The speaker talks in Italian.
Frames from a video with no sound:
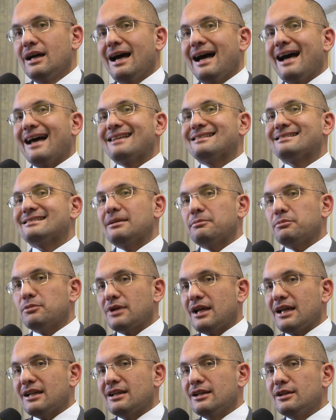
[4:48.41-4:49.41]

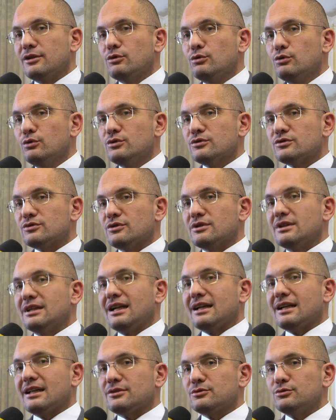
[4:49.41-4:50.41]
assaporare il gusto
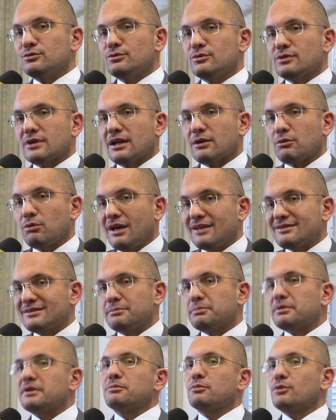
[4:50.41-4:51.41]
della natura quasi
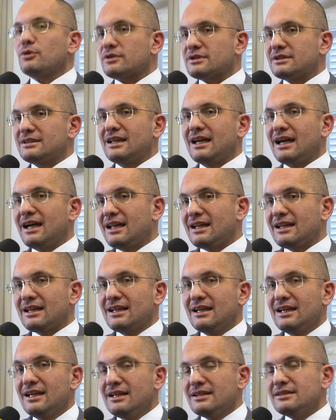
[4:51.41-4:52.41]
primordiale
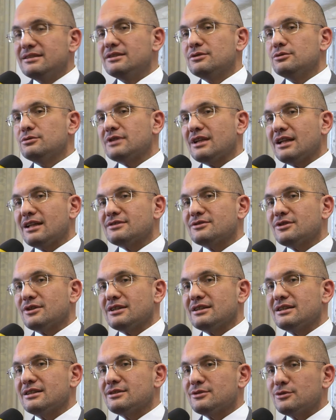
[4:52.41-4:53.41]
di tutta la
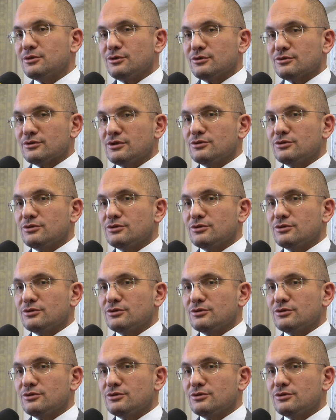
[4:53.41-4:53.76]
zona del Tronto,